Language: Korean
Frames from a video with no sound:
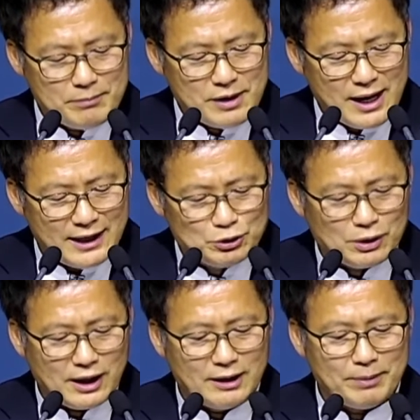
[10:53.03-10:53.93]
아주
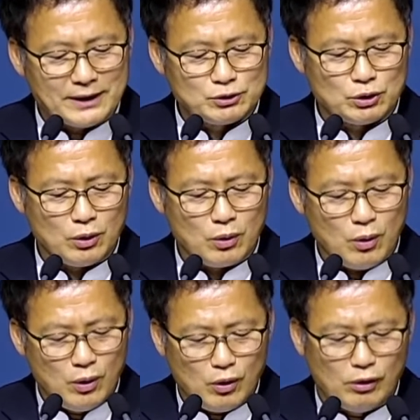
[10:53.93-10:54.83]
강한 밧줄로
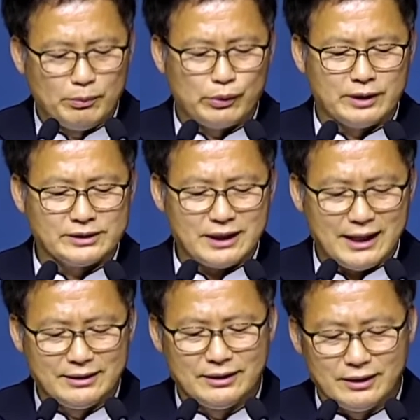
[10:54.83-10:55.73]
꽁꽁 묶어서
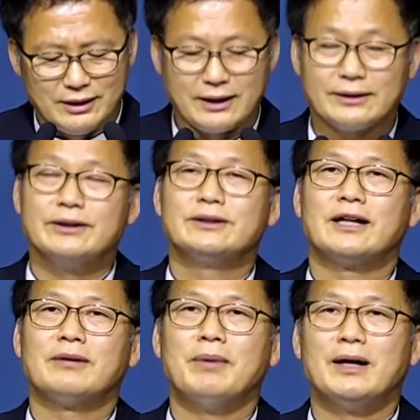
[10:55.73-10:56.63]
한 덩어리가
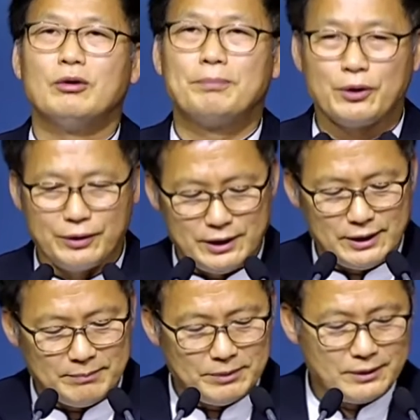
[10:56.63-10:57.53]
되었다는 말로 표현이
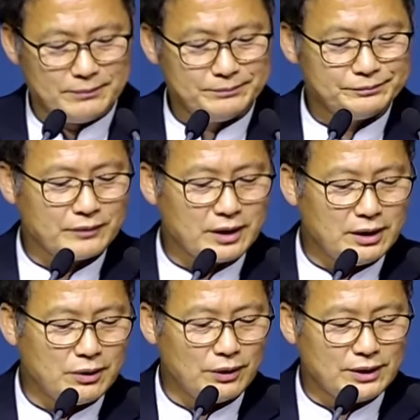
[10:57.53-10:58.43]
됩니다.
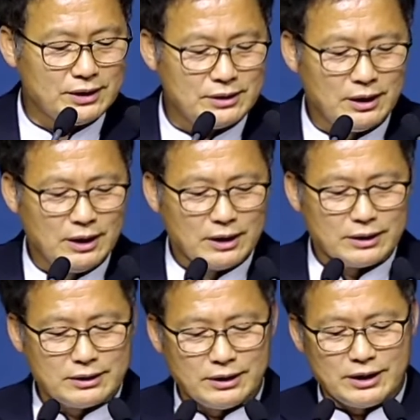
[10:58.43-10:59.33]
그리고 이
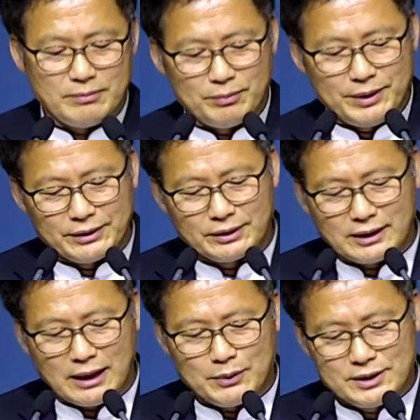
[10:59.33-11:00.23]
거기에 보면
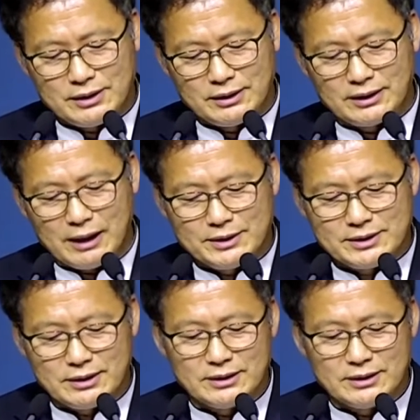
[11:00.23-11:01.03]
다윗은 다윗을